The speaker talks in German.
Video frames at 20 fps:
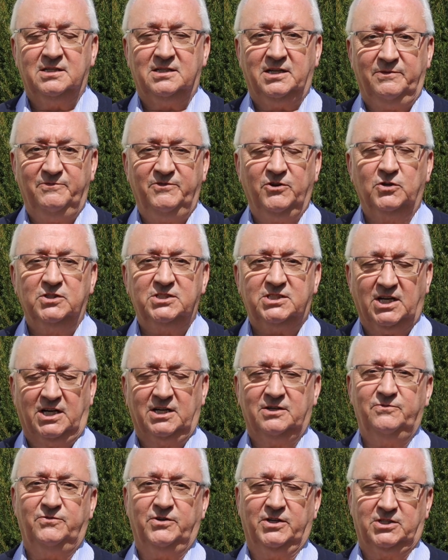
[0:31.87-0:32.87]
dem wir uns
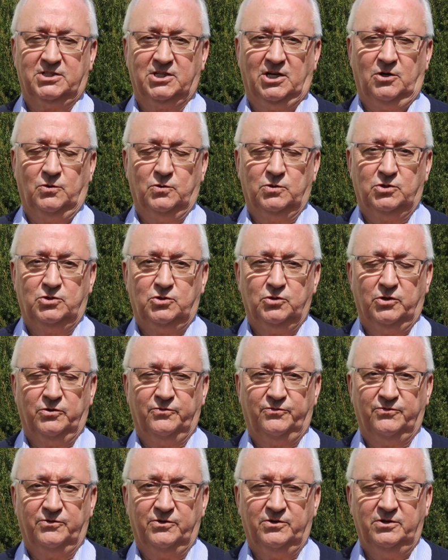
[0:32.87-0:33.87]
anvertrauen
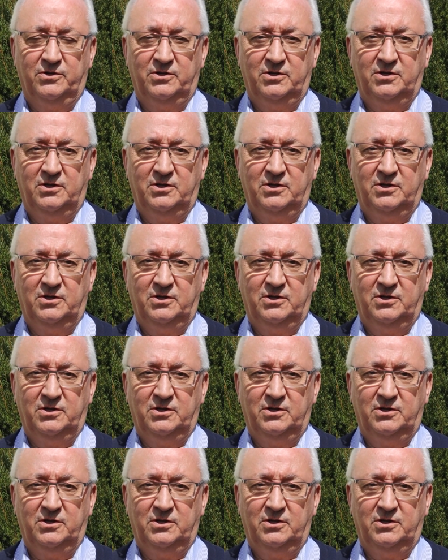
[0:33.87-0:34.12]
dürfen.